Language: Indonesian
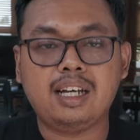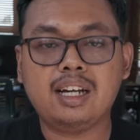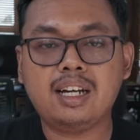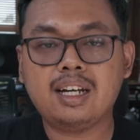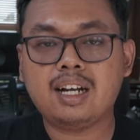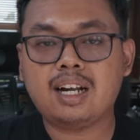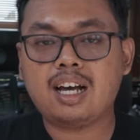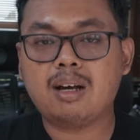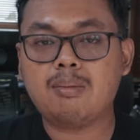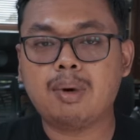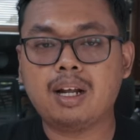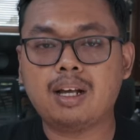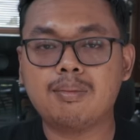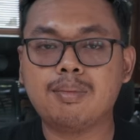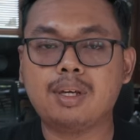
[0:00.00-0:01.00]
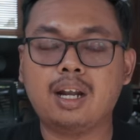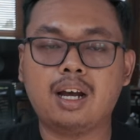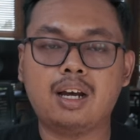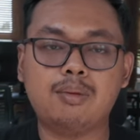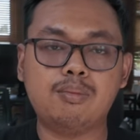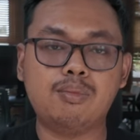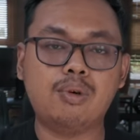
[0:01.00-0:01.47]
ini adalah kabar
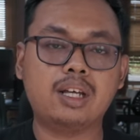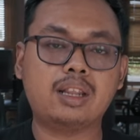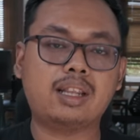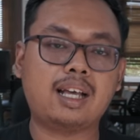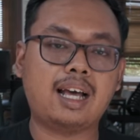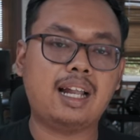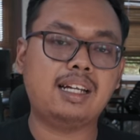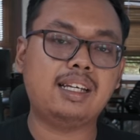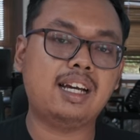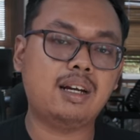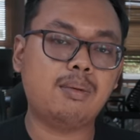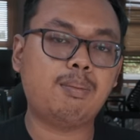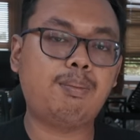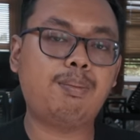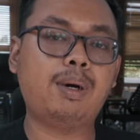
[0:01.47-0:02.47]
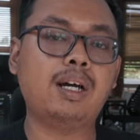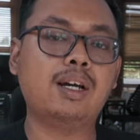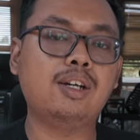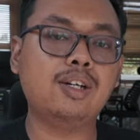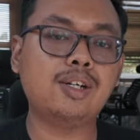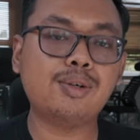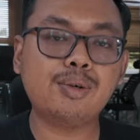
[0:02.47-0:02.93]
gembira buat kalian
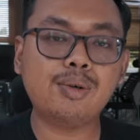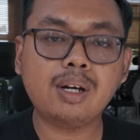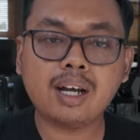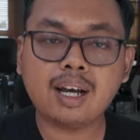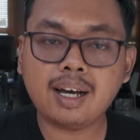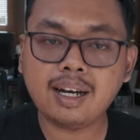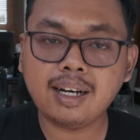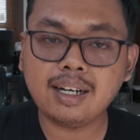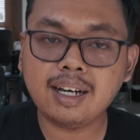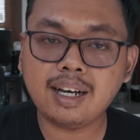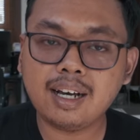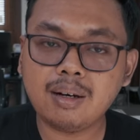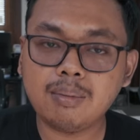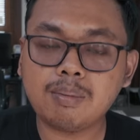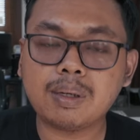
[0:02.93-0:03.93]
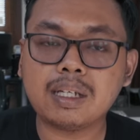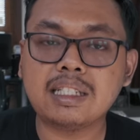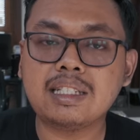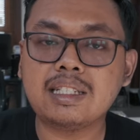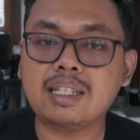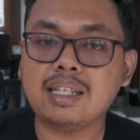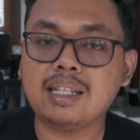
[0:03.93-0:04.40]
pengguna dan
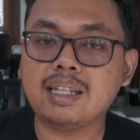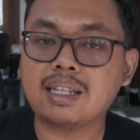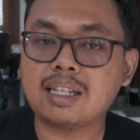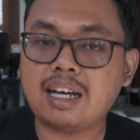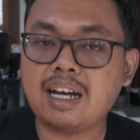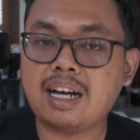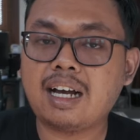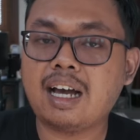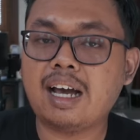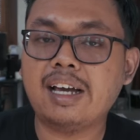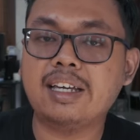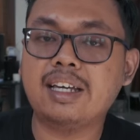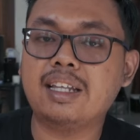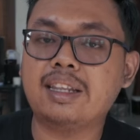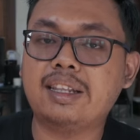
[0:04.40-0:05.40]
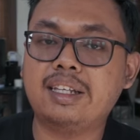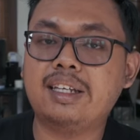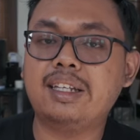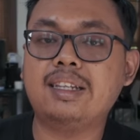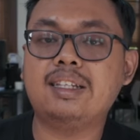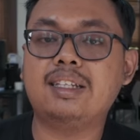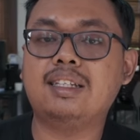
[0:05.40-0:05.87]
pencinta
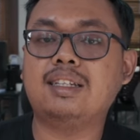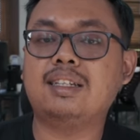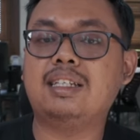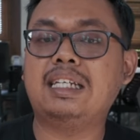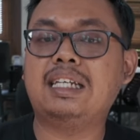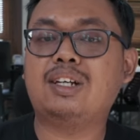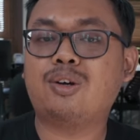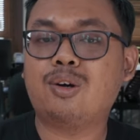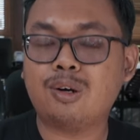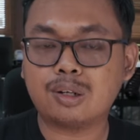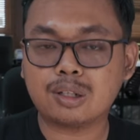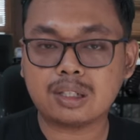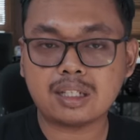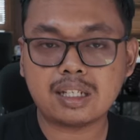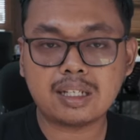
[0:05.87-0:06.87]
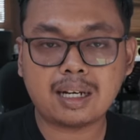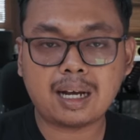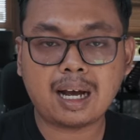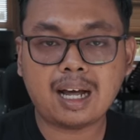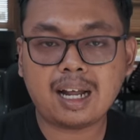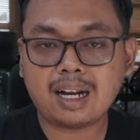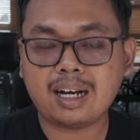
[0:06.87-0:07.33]
KYT titik course
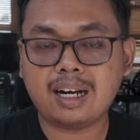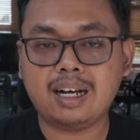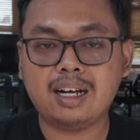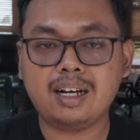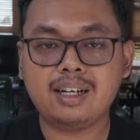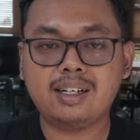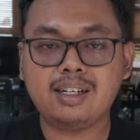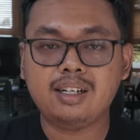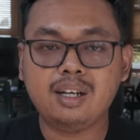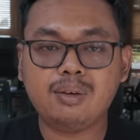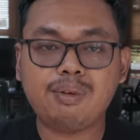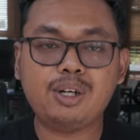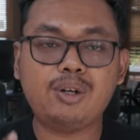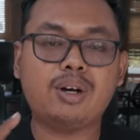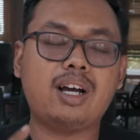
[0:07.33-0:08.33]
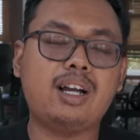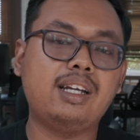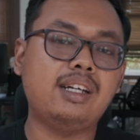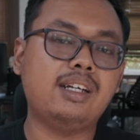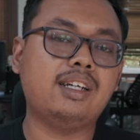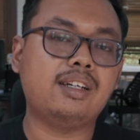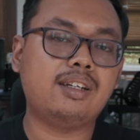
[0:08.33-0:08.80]
karena di video
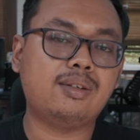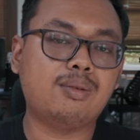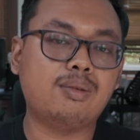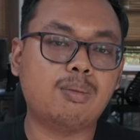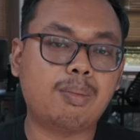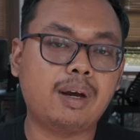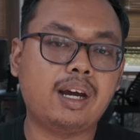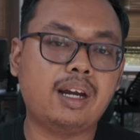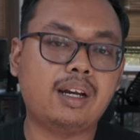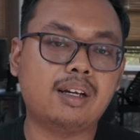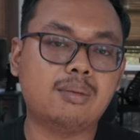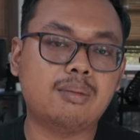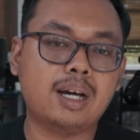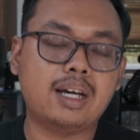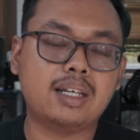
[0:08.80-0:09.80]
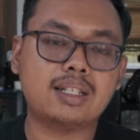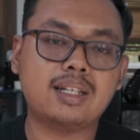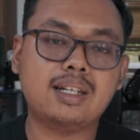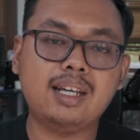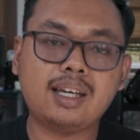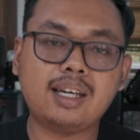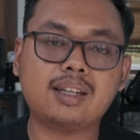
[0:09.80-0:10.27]
kali ini gue pengen ngebahas
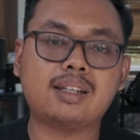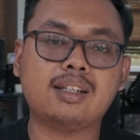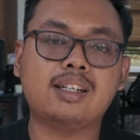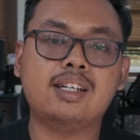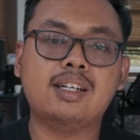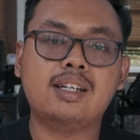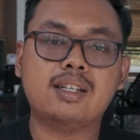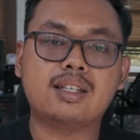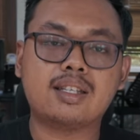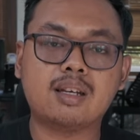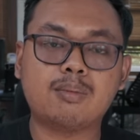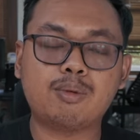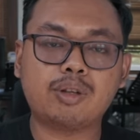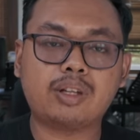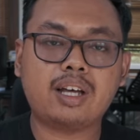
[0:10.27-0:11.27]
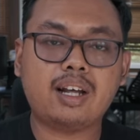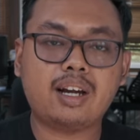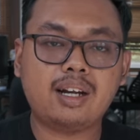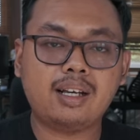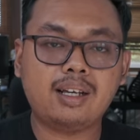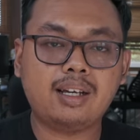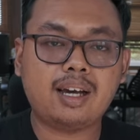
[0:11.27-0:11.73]
sedikit
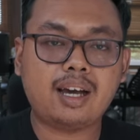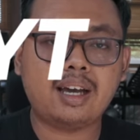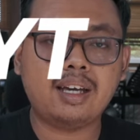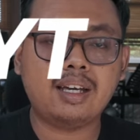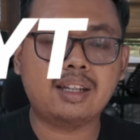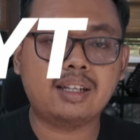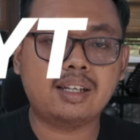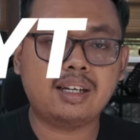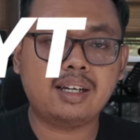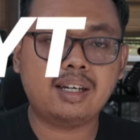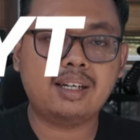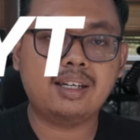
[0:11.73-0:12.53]
seputar KYT